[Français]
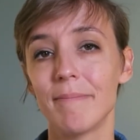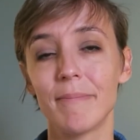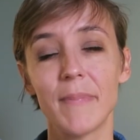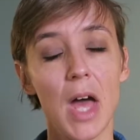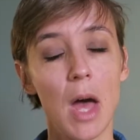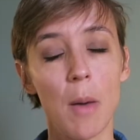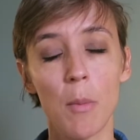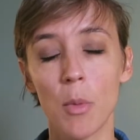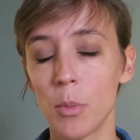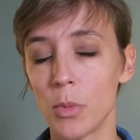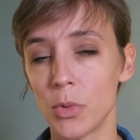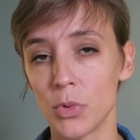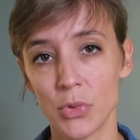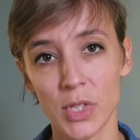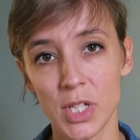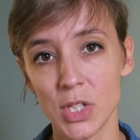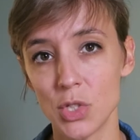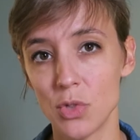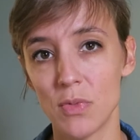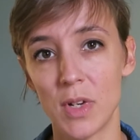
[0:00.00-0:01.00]
à un moment
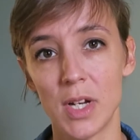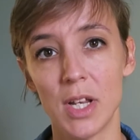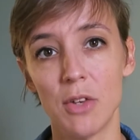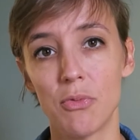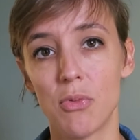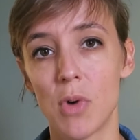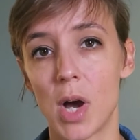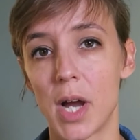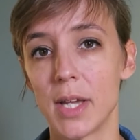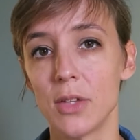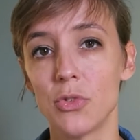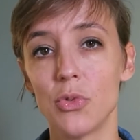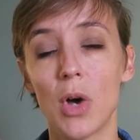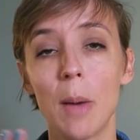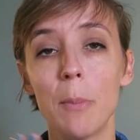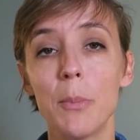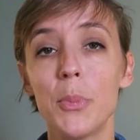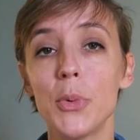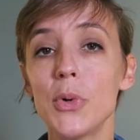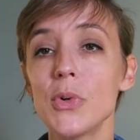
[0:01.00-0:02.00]
donné, tu vas les foirer. Tu
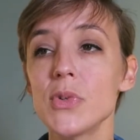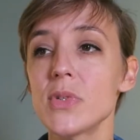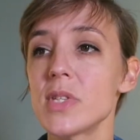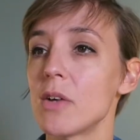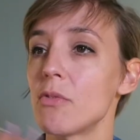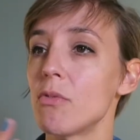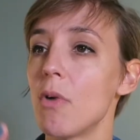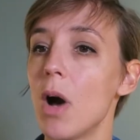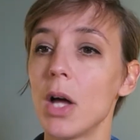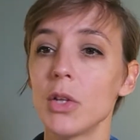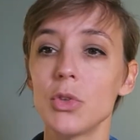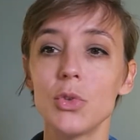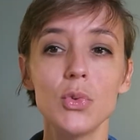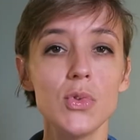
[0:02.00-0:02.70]
auras beau savoir